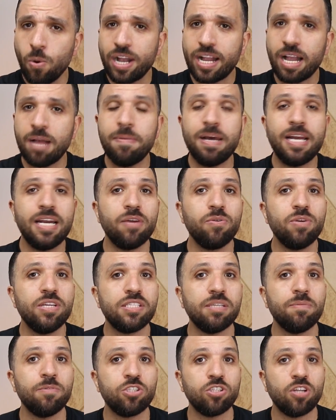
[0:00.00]
وكمان لو
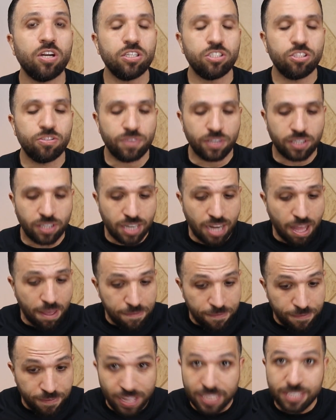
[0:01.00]
لسه ما اشتركتش في القناه
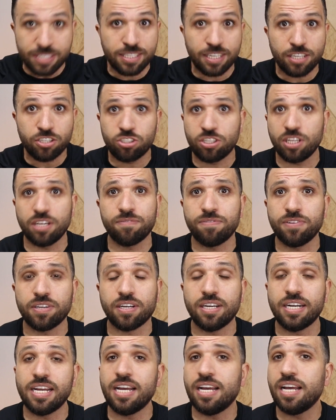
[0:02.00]
فانزل اشترك في
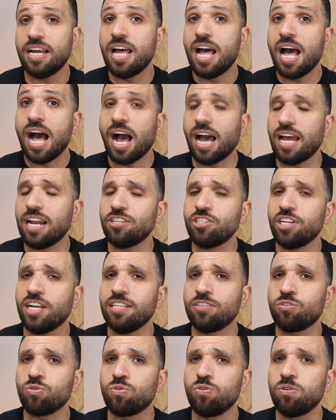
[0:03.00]
القناه
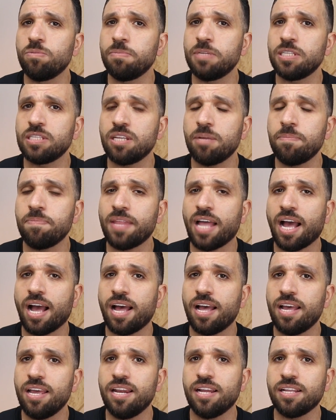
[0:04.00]
علشان تكون من ضمن
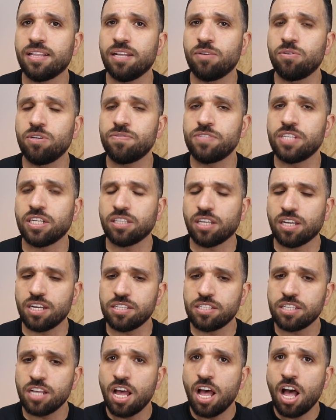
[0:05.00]
عائله لو نفسك
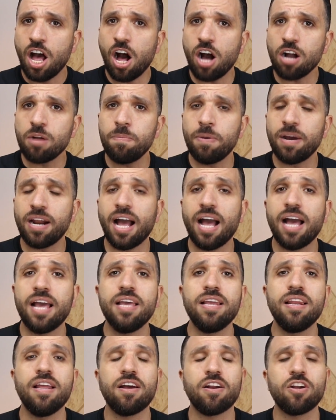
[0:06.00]
تخس اكبر
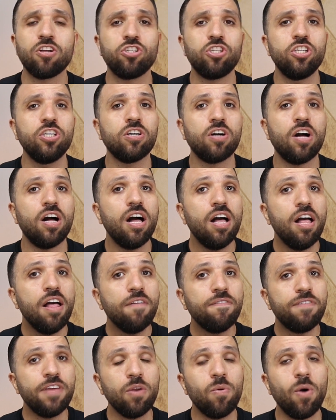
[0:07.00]
عائله رشيقه
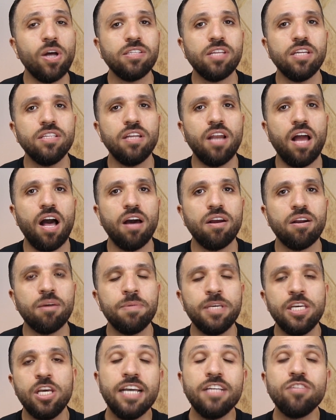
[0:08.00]
في الوطن
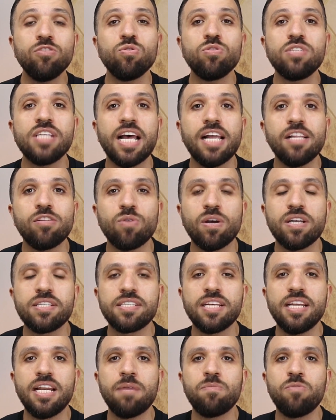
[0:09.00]
العربي انتوا سالتوا
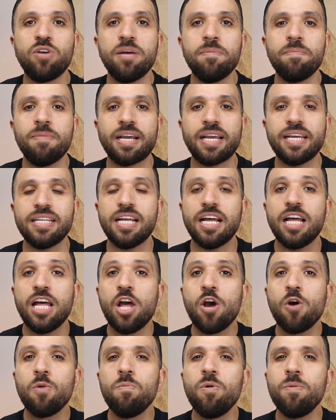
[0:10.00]
اسئله اسئله مهمه كده
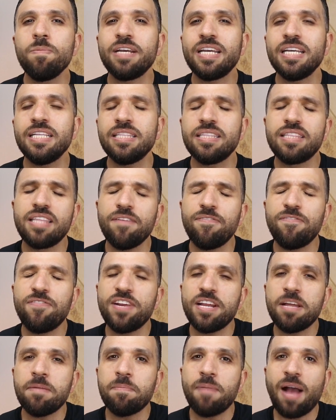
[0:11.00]
ممكن
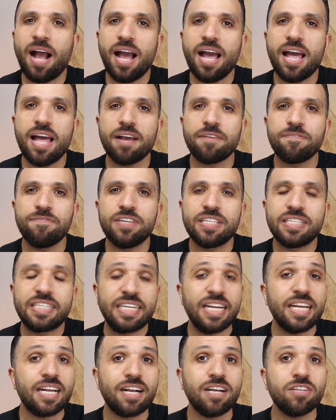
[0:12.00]
تفرق معاك في
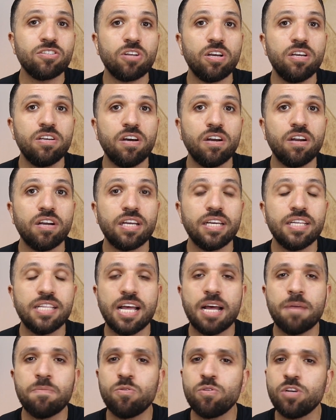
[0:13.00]
تركه صغيره
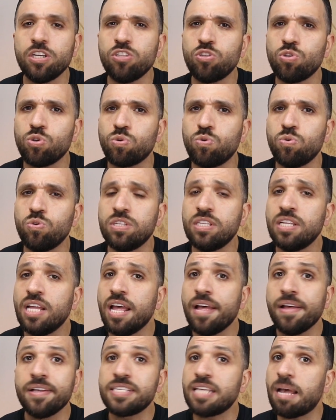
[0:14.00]
كده ممكن تكون
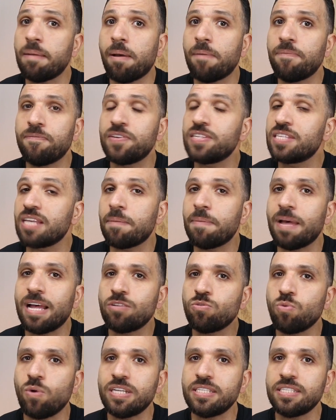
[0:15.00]
سبب في
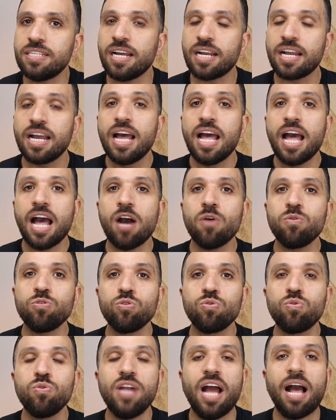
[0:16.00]
ثبات وزنك او
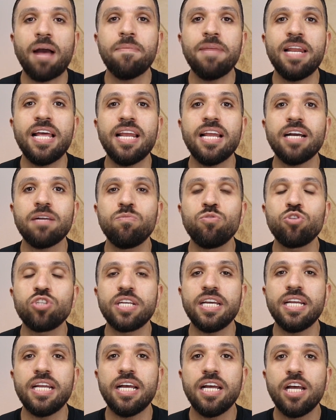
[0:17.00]
تكون عامله لك
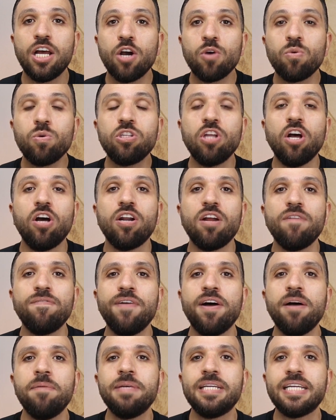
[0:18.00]
مشكله
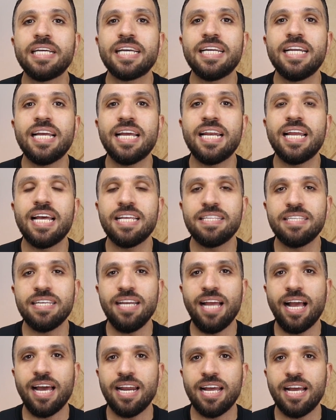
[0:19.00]
وتعرفها من خلال
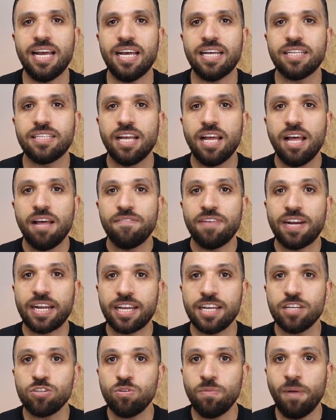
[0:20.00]
هذه الحلقات
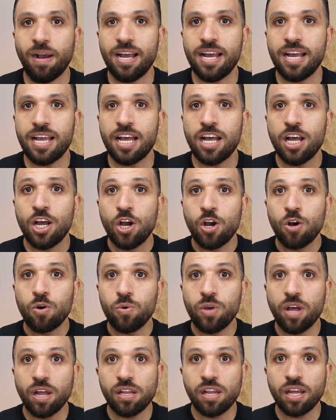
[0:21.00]
فركزوا معايا
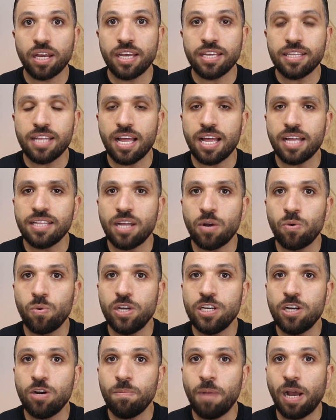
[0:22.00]
ويلا كده
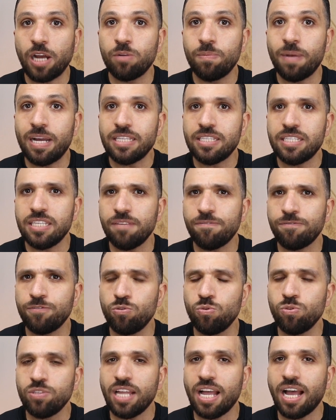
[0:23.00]
دونوا المعلومات دي في
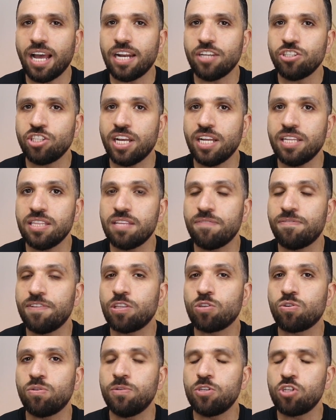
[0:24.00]
نوتة علشان
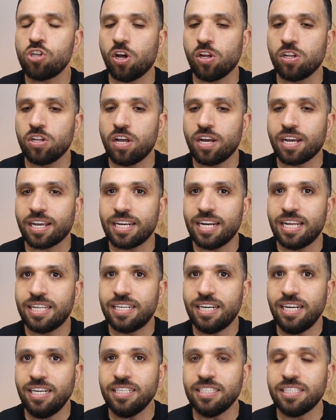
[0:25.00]
تفيدكم ان شاء الله
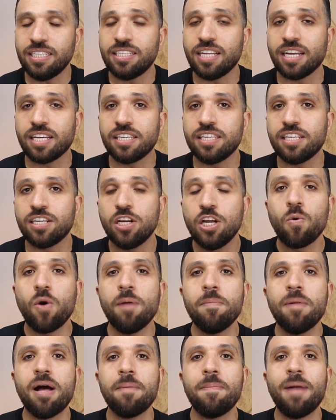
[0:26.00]
خلال رحلة التغيير
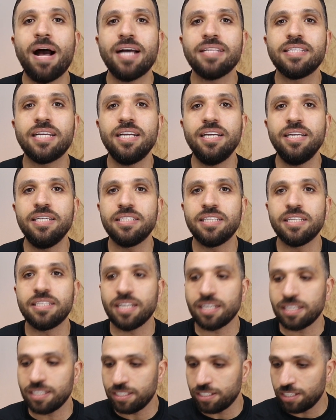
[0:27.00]
وما بعد رحلة
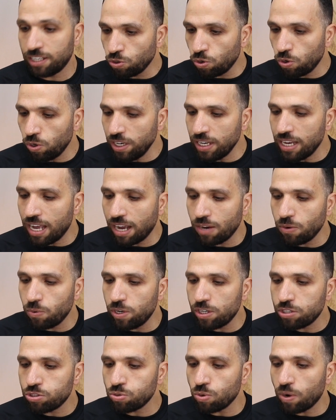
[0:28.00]
التغيير نروح
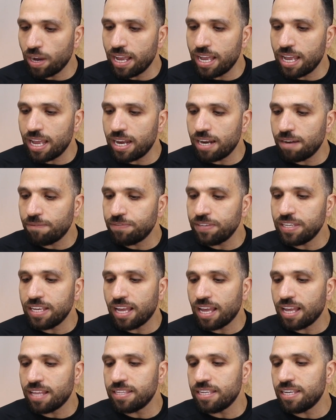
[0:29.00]
لأول سؤال
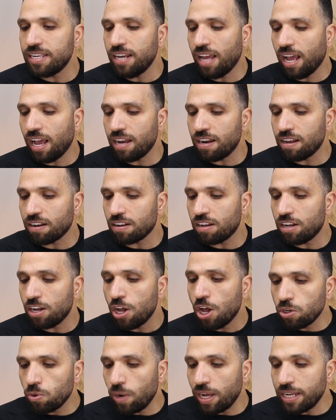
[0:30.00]
في هذه
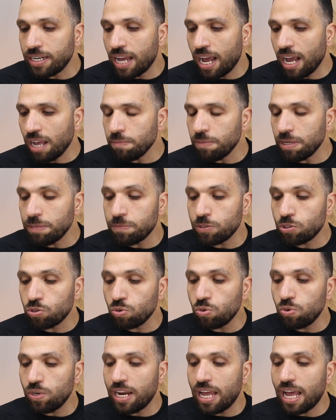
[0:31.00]
الحلقة روان أحمد
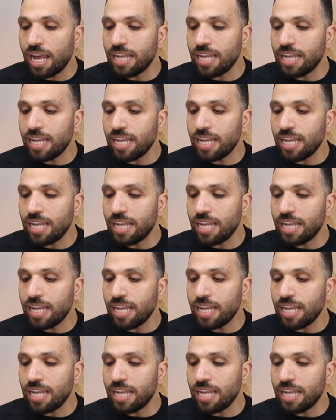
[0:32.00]
بتقول